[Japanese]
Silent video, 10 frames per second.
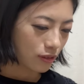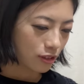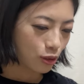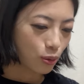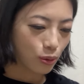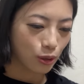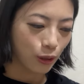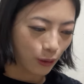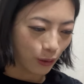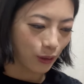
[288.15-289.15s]
ちょっ
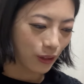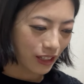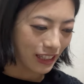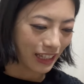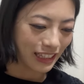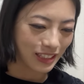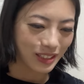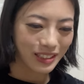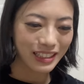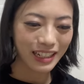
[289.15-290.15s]
と手に
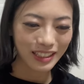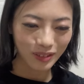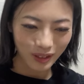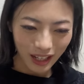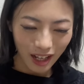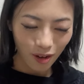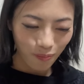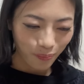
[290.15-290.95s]
ついたりとか、